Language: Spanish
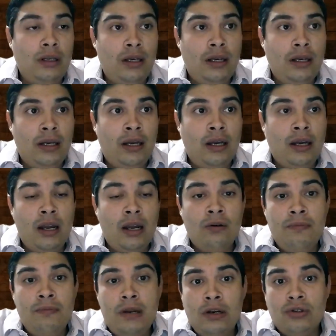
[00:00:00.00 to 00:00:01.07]
eh, es
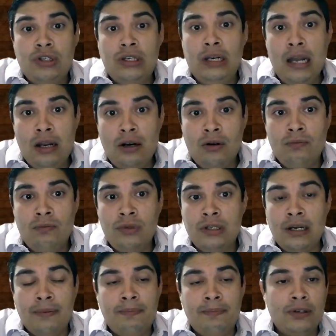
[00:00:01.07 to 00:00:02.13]
un vino chileno,
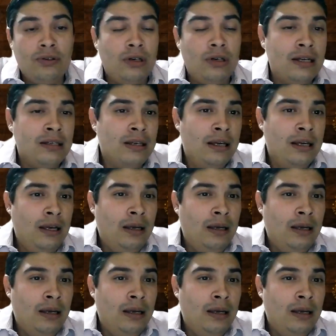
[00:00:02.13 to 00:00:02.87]
muchas personas